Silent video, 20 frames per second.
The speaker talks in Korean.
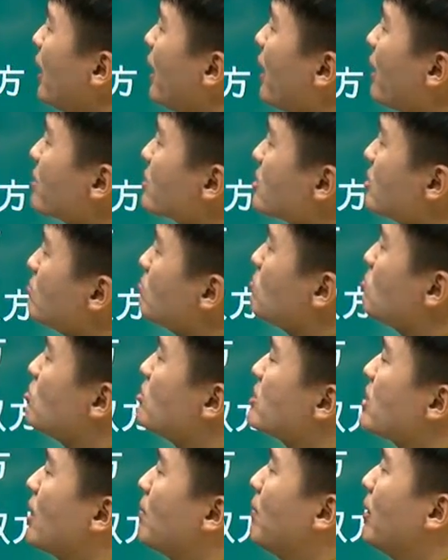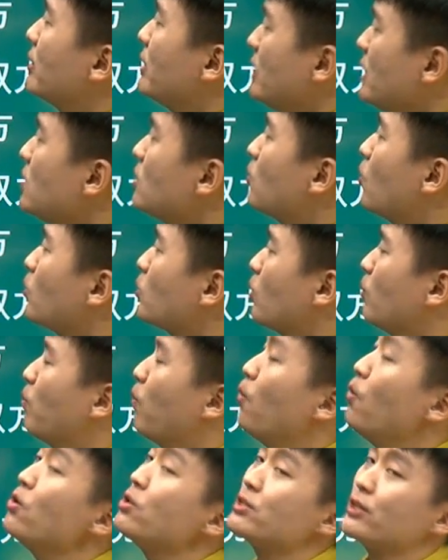핵심 문장만 읽고도
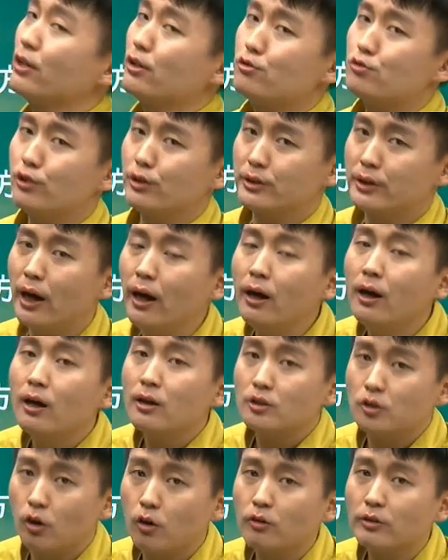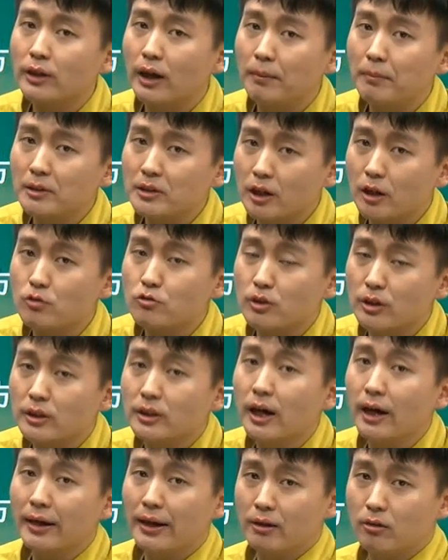뭘 찾을 수 있다? 정답을 찾을 수
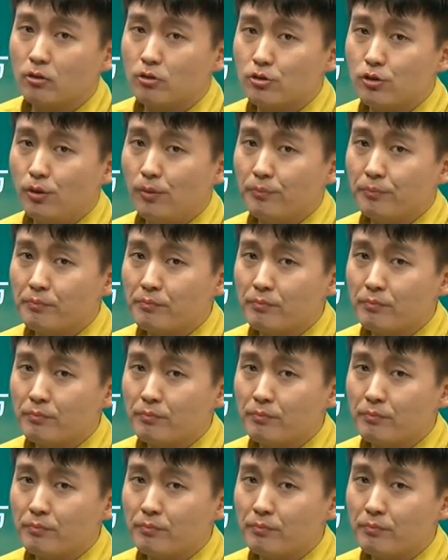있다라는 거죠.